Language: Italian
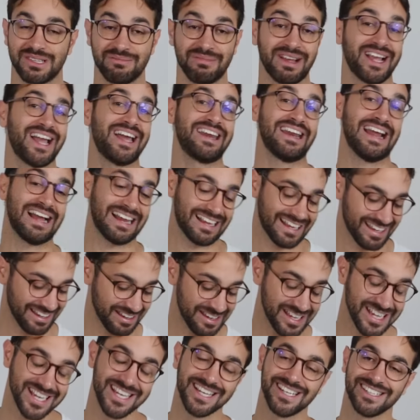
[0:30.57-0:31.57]
magari
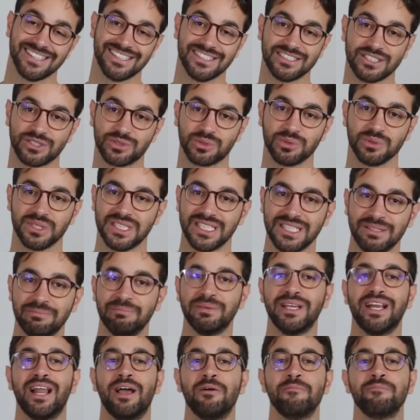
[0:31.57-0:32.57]
anche
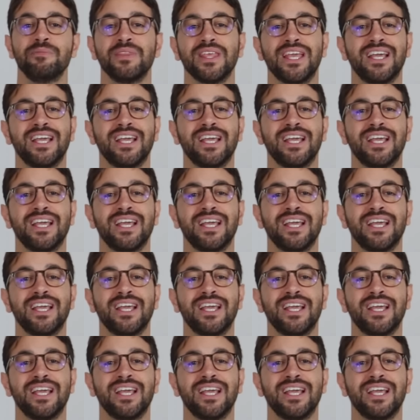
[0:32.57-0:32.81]
discutibile.